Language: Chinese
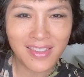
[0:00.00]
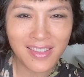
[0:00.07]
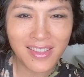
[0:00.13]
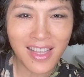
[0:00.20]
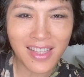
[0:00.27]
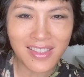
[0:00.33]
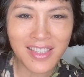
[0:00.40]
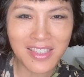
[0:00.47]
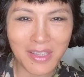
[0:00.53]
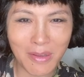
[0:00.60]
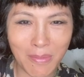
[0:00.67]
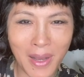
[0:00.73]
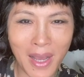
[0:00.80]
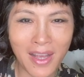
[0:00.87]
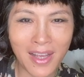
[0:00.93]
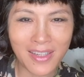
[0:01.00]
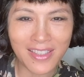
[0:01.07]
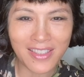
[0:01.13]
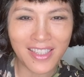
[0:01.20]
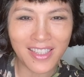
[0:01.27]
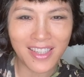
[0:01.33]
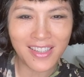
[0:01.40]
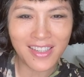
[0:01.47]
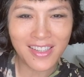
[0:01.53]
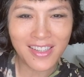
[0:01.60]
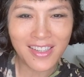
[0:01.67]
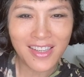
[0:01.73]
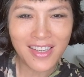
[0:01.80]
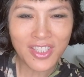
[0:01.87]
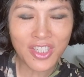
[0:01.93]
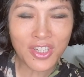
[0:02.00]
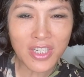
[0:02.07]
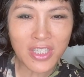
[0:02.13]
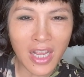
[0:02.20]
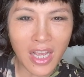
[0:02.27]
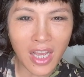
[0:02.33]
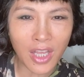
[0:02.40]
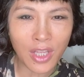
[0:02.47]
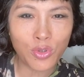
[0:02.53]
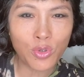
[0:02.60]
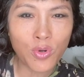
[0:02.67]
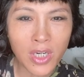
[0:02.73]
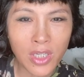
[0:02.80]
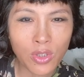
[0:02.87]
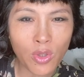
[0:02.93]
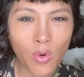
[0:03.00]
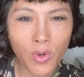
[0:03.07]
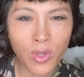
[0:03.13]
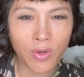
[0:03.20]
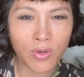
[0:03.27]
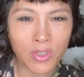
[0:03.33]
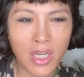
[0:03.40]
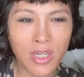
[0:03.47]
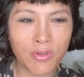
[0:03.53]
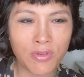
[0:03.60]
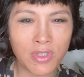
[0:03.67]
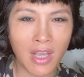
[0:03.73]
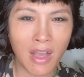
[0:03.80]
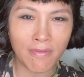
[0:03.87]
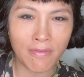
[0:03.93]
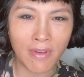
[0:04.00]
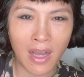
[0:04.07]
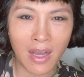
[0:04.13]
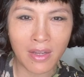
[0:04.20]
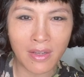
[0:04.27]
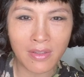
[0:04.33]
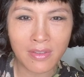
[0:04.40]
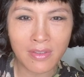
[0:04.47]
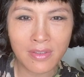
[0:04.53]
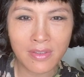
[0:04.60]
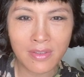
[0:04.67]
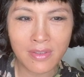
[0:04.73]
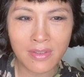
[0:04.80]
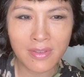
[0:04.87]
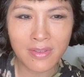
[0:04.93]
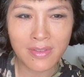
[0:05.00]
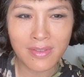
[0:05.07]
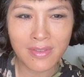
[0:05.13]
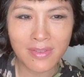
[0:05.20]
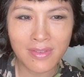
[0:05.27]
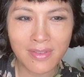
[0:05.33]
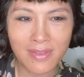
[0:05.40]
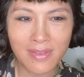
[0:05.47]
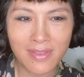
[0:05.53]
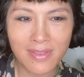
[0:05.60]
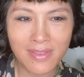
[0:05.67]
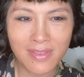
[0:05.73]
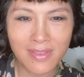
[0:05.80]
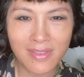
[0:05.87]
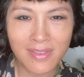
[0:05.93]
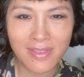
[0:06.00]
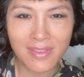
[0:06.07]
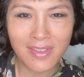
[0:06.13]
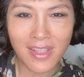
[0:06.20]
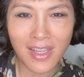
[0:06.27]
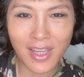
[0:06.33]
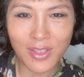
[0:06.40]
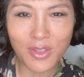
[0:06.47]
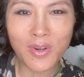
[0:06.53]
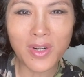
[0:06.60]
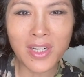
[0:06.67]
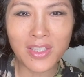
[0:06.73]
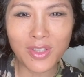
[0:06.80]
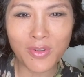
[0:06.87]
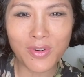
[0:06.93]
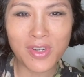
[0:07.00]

他自己怕人家。其实人很多人都会有这种想法。嗯。很多人都